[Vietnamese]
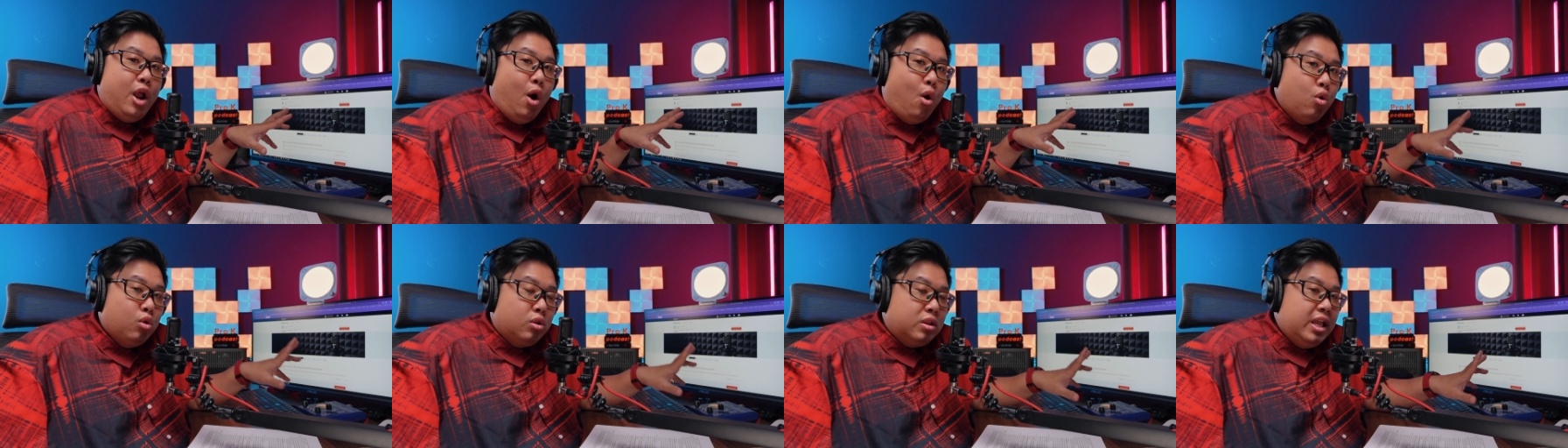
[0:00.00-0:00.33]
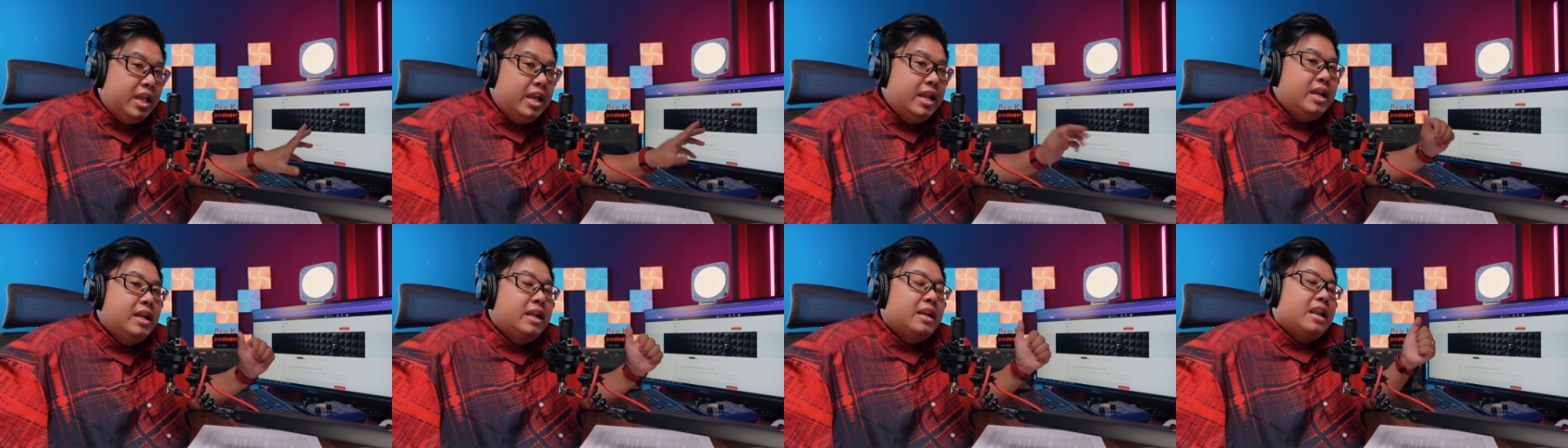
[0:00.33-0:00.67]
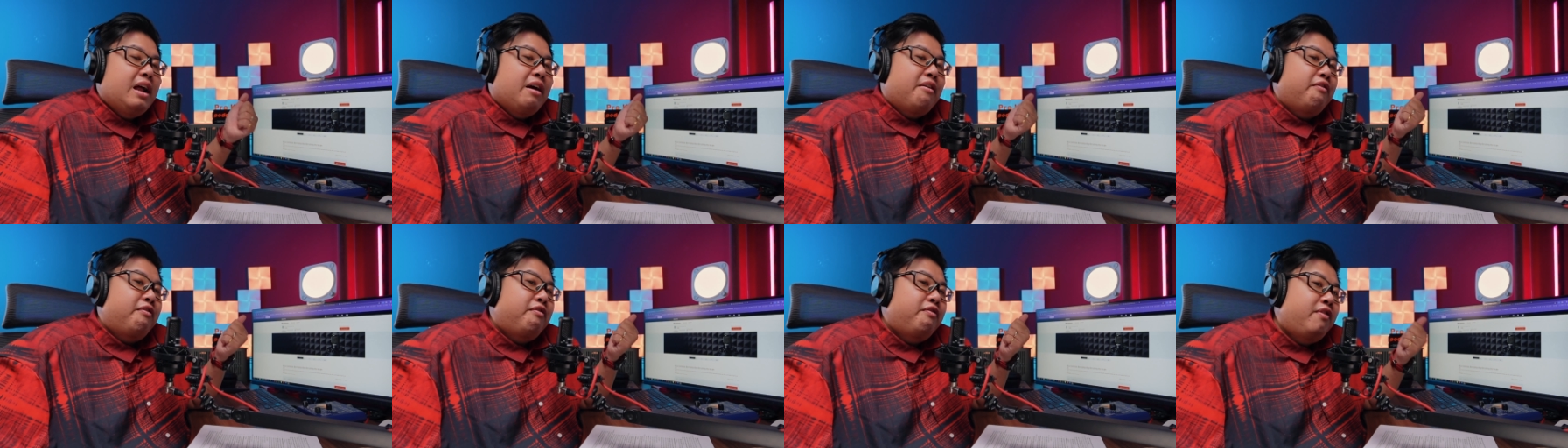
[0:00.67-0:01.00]
đầu
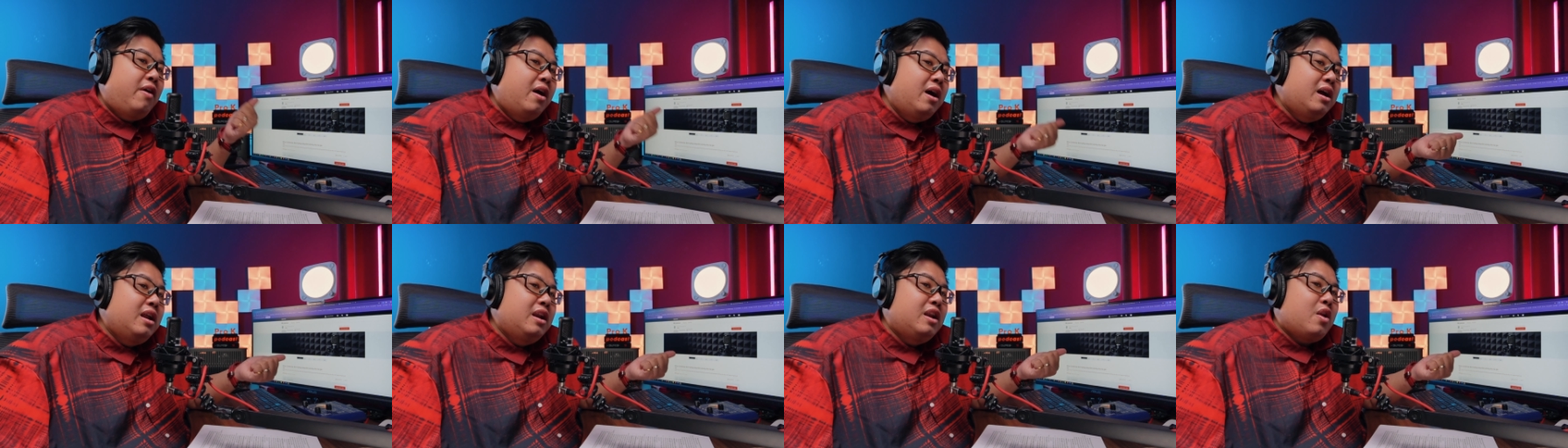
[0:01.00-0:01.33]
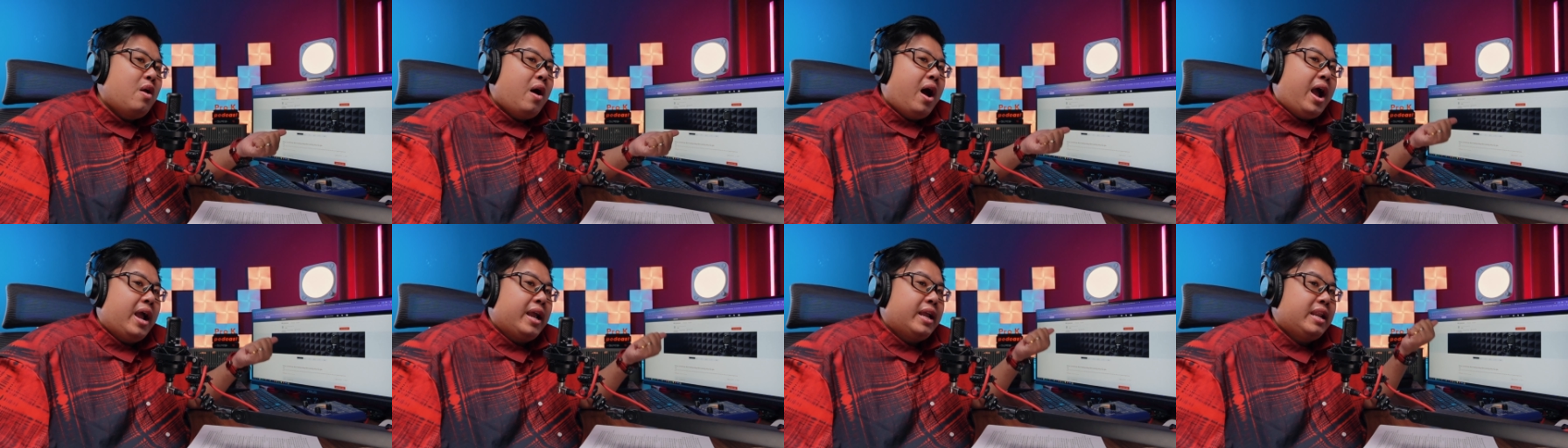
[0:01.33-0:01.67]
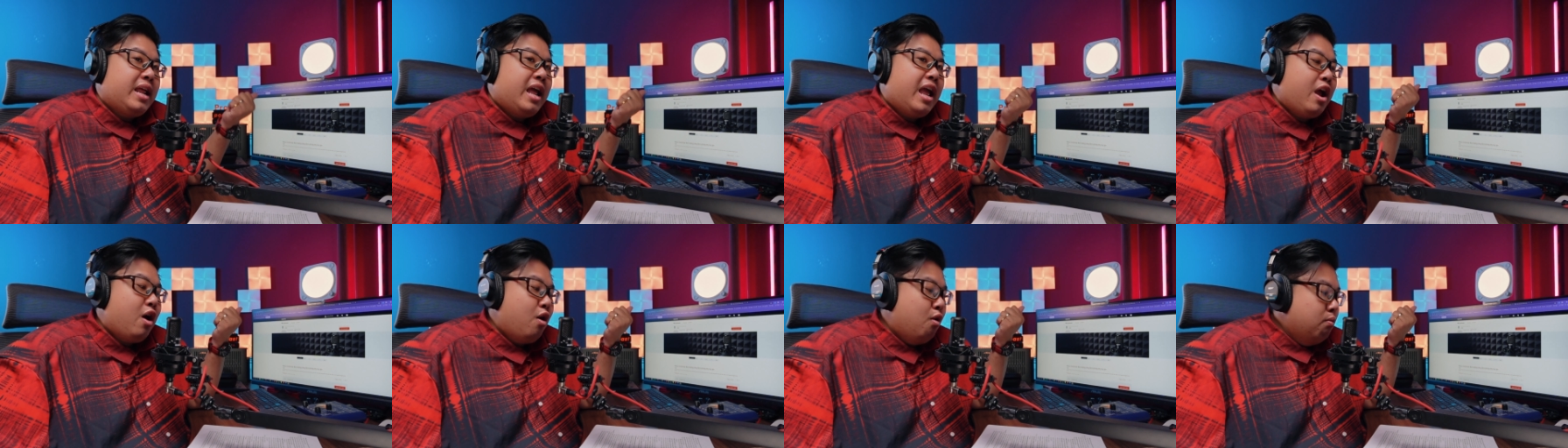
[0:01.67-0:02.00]
tiên là phân
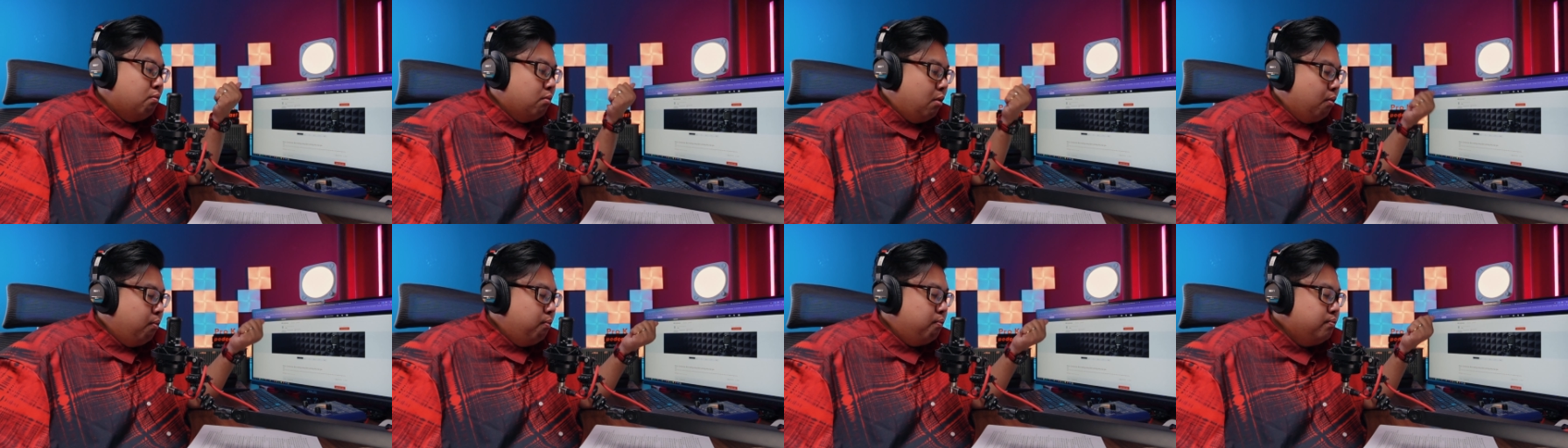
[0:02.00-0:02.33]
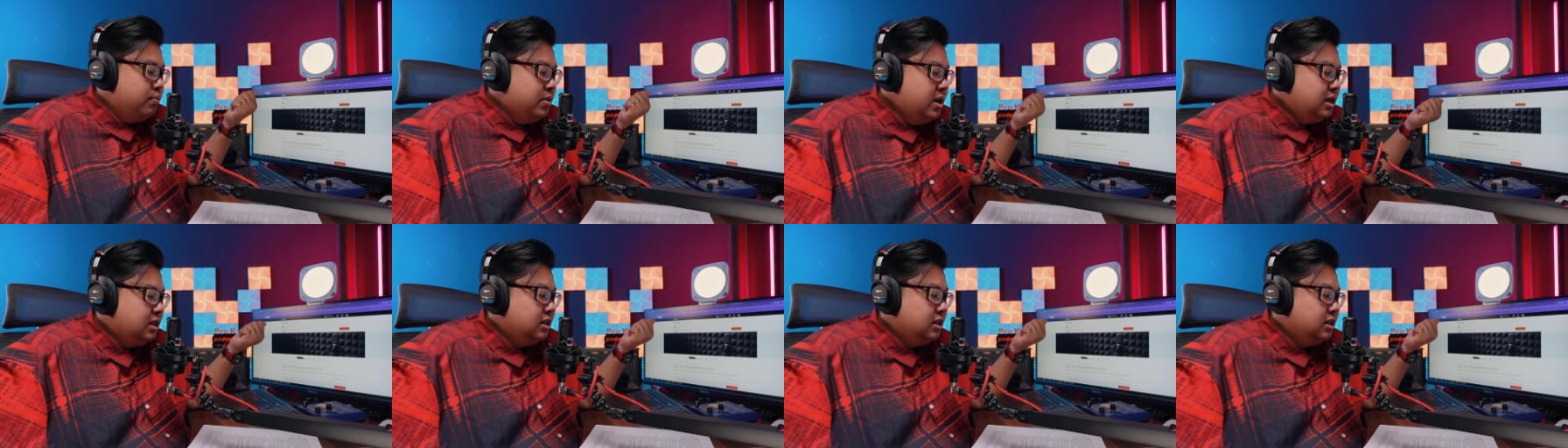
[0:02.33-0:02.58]
loại theo mục